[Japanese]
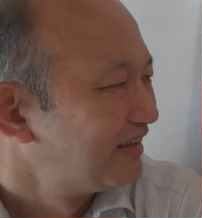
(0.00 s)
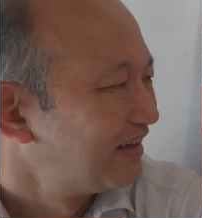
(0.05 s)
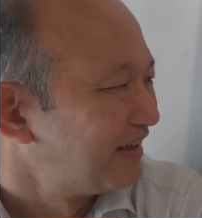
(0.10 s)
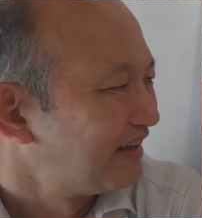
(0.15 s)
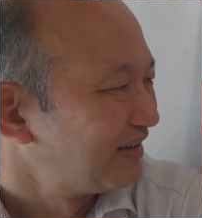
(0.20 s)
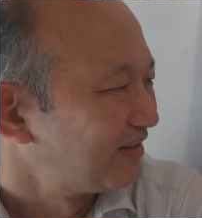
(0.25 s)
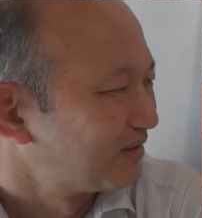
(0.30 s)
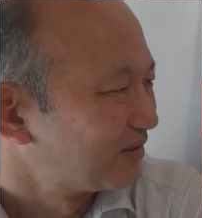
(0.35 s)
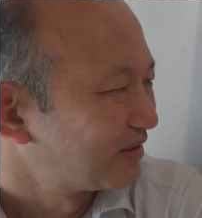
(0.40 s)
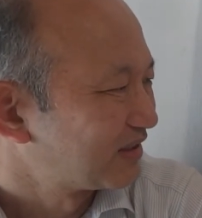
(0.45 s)

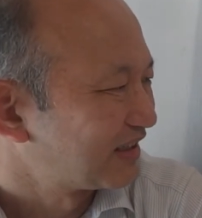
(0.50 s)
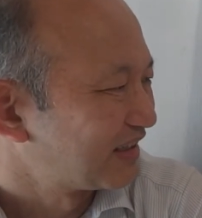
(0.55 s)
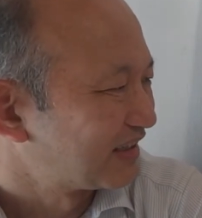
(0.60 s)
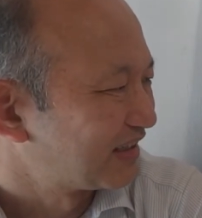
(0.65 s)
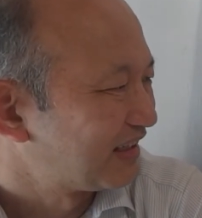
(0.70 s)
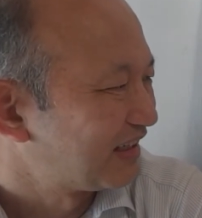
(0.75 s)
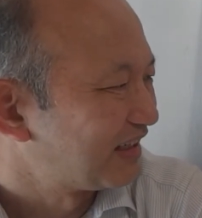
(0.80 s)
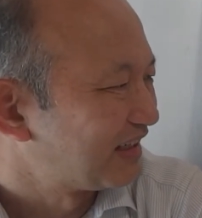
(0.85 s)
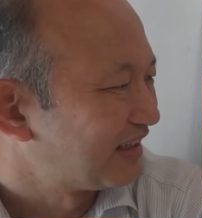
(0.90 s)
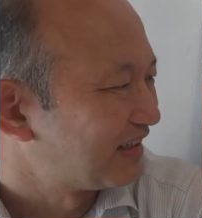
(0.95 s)
えよろし
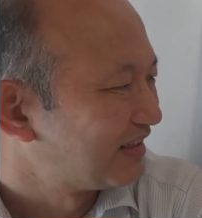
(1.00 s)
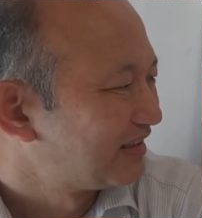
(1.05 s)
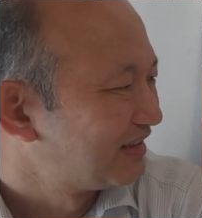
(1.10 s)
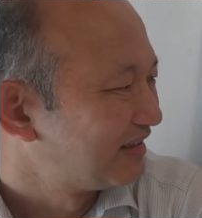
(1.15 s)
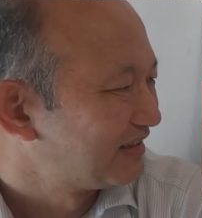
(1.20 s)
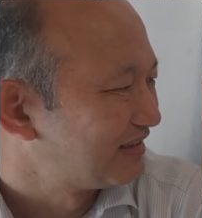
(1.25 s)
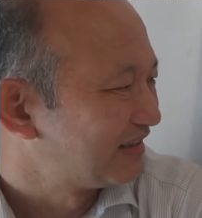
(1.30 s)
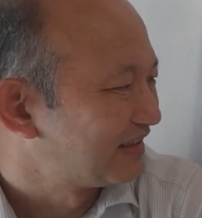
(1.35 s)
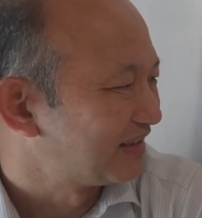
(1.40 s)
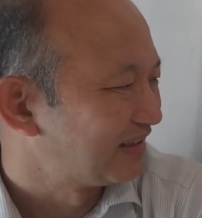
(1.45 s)
かったら
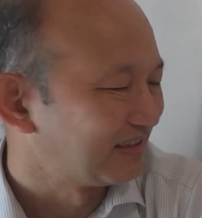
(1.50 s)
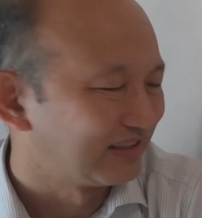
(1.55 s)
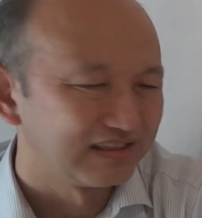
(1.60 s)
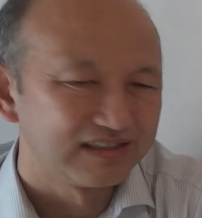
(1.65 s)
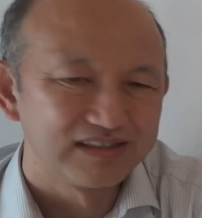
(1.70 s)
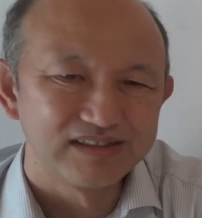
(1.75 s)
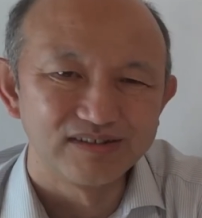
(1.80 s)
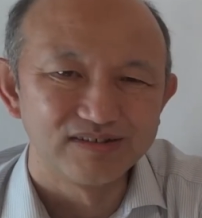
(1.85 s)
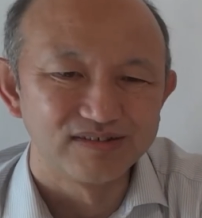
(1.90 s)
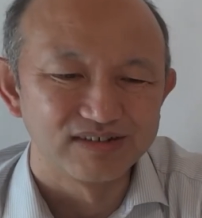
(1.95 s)
ぜひ
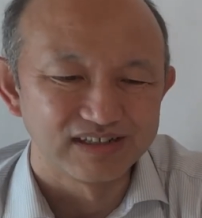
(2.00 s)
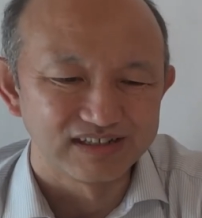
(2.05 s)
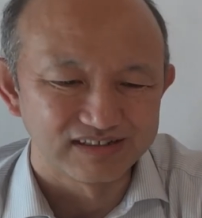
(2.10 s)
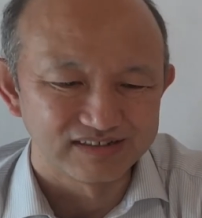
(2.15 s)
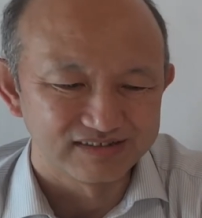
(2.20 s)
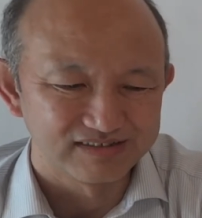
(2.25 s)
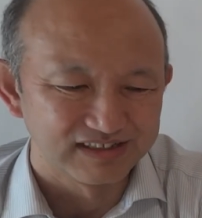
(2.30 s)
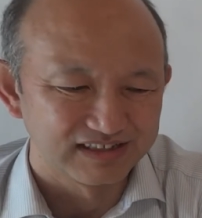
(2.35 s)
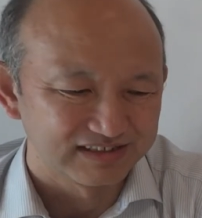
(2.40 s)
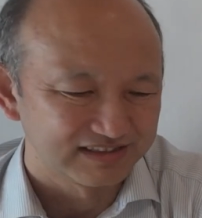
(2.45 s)
ご覧
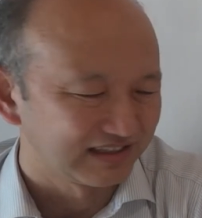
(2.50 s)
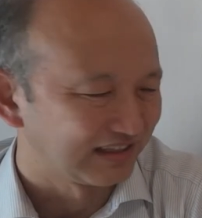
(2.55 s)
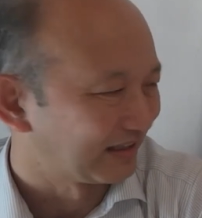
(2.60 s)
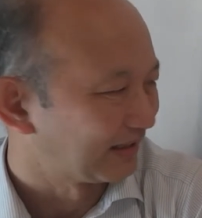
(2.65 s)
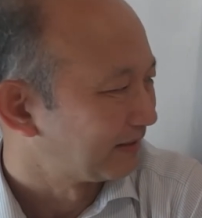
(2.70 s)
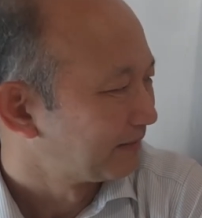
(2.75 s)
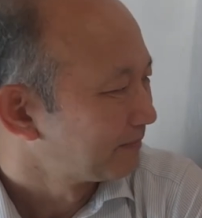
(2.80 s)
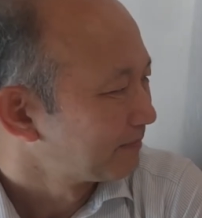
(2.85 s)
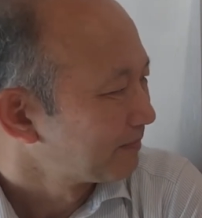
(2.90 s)
ください。